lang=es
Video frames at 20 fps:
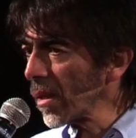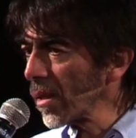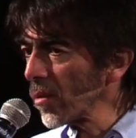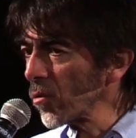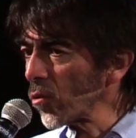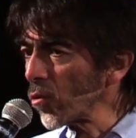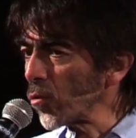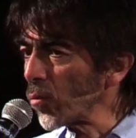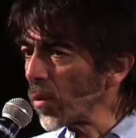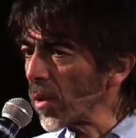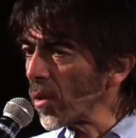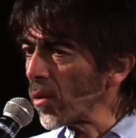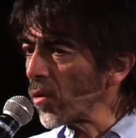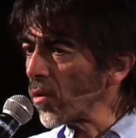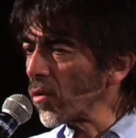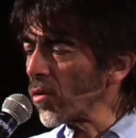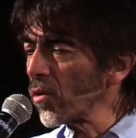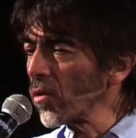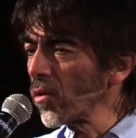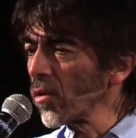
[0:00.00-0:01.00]

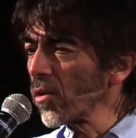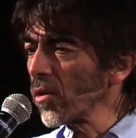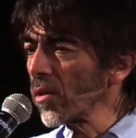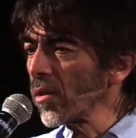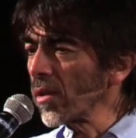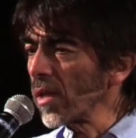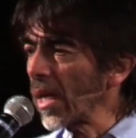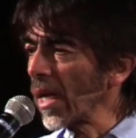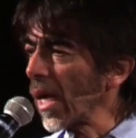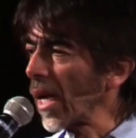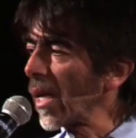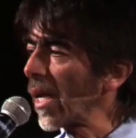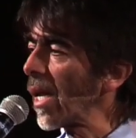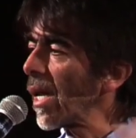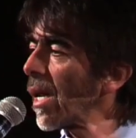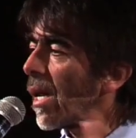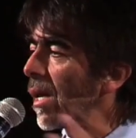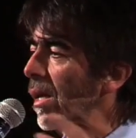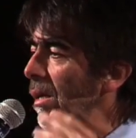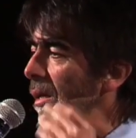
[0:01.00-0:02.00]
suspiros de
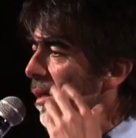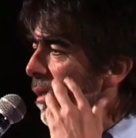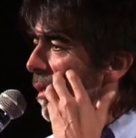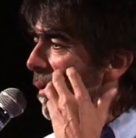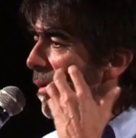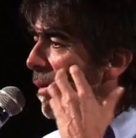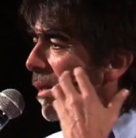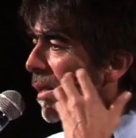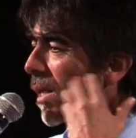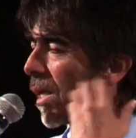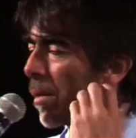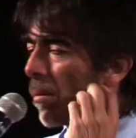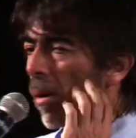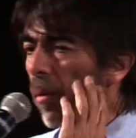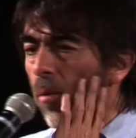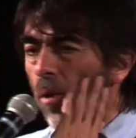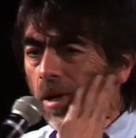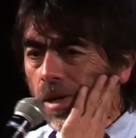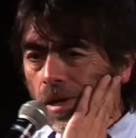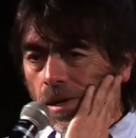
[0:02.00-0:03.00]
canela, de
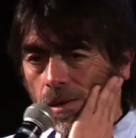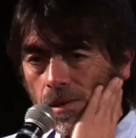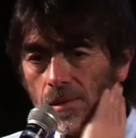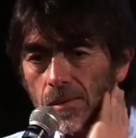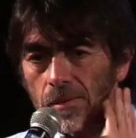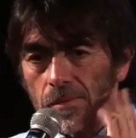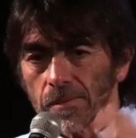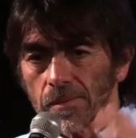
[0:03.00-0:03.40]
hierbabuena.